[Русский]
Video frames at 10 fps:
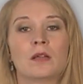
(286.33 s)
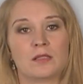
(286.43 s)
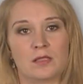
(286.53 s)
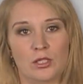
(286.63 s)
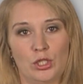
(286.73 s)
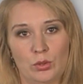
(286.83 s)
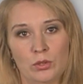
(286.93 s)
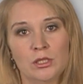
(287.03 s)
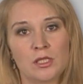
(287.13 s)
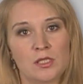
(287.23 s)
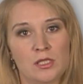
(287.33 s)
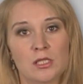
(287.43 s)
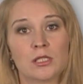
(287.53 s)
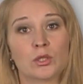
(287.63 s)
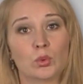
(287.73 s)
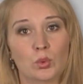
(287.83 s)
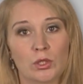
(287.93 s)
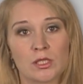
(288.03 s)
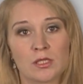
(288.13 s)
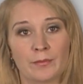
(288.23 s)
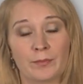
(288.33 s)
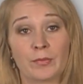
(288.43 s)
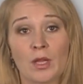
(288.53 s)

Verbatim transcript: За нее это сделала курица.